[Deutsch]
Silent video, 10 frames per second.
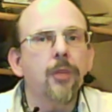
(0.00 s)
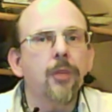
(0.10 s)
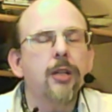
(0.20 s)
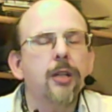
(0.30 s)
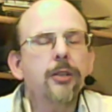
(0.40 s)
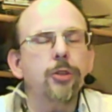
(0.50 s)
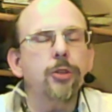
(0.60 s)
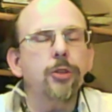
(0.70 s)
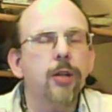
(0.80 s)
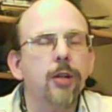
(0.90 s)
Diese
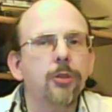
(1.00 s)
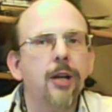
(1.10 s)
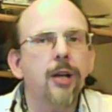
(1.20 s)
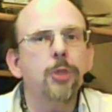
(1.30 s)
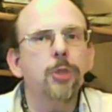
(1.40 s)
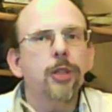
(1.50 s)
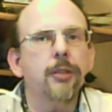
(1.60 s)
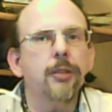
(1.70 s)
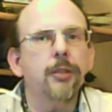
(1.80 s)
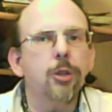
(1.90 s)
Stellungnahmen bestehen dann
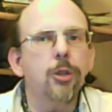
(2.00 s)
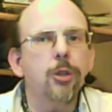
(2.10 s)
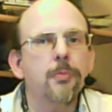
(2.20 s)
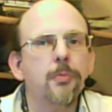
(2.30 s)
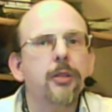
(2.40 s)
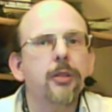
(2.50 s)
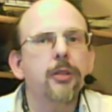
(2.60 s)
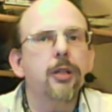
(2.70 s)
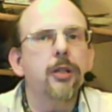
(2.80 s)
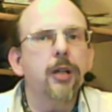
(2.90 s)
wiederum
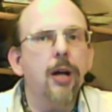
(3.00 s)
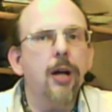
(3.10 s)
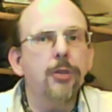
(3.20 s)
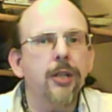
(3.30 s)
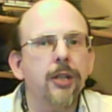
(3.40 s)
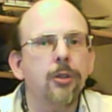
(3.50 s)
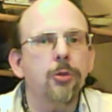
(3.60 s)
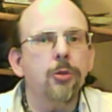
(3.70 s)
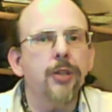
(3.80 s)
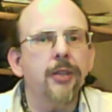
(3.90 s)
aus
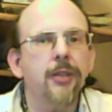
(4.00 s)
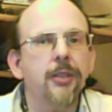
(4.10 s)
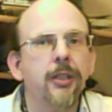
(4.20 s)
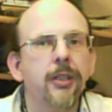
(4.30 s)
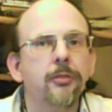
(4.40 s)
Änderungsanträgen.